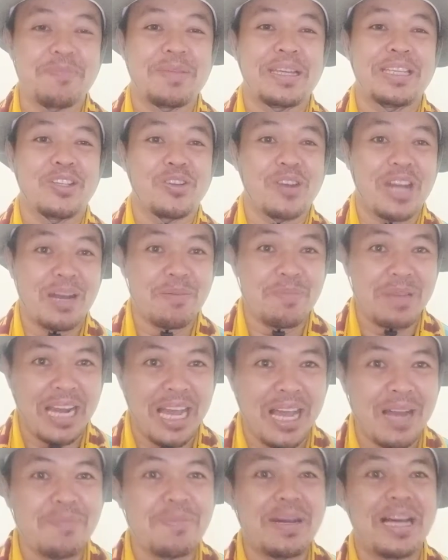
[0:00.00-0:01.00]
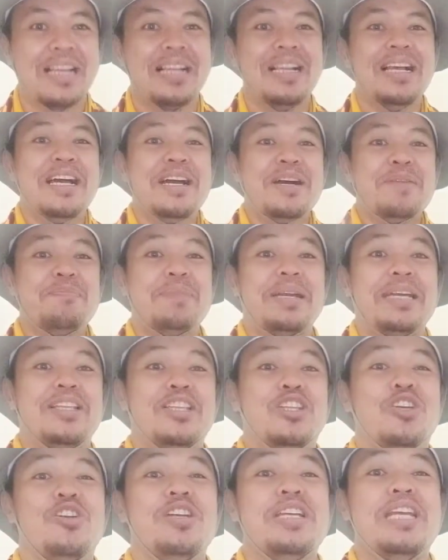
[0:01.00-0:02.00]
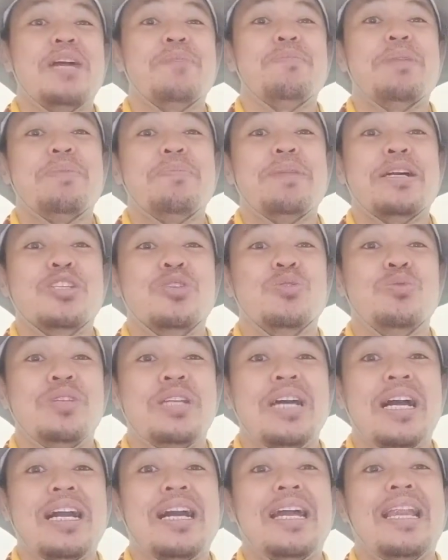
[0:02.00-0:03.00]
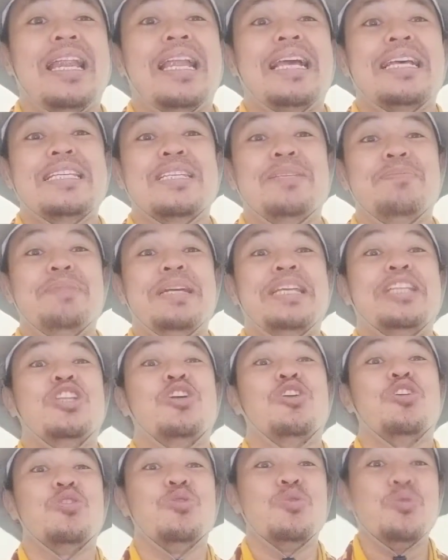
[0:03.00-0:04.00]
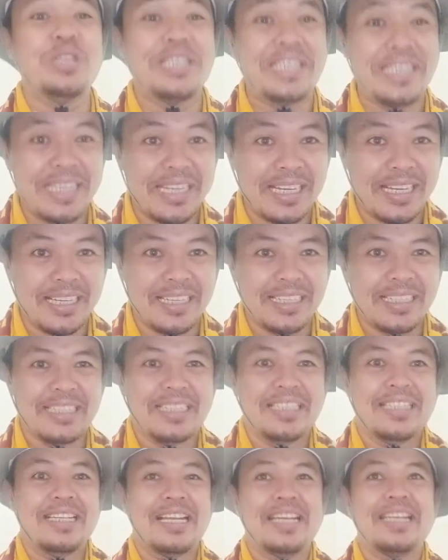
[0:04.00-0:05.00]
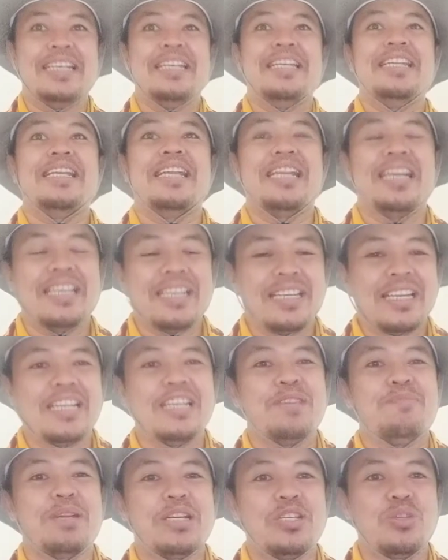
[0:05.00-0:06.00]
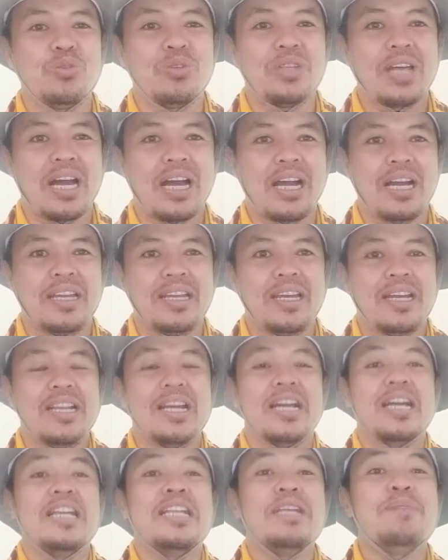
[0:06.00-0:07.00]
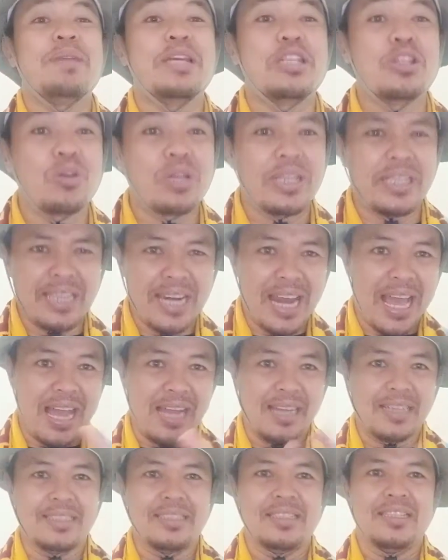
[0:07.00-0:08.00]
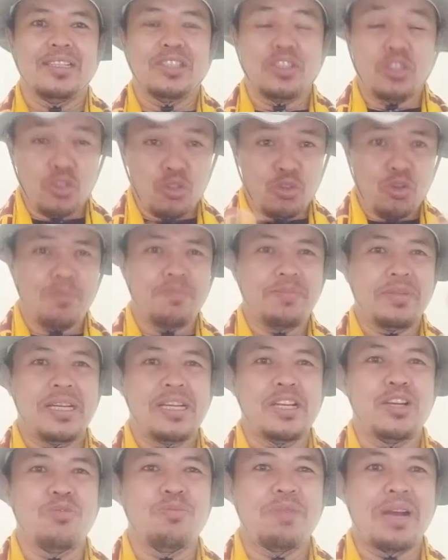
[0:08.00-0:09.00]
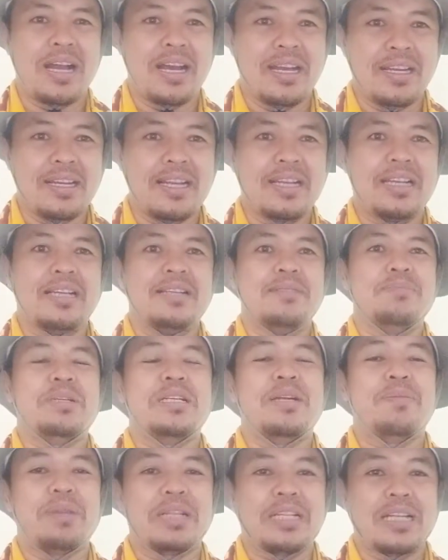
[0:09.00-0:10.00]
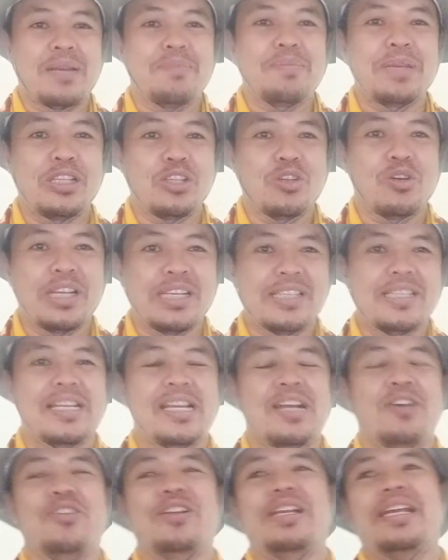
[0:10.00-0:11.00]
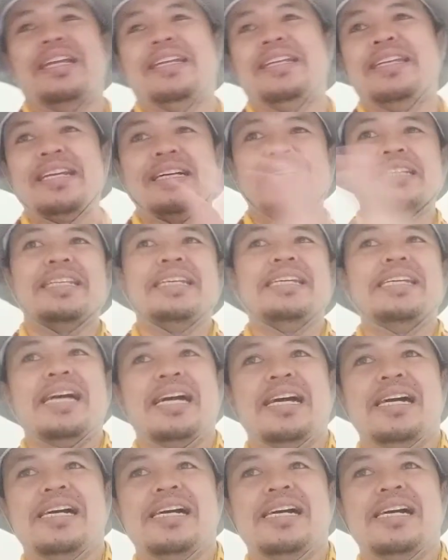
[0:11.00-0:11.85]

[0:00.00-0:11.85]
mentor abal-abal, mentor yang memang sudah kelas mentor dunia. Dan ini nilainya 5 juta. Ya, Anda akan dimentori, tenang. Cukup dari rumah, Anda akan mendapatkan mentoring secara online. Ini yang ketiga,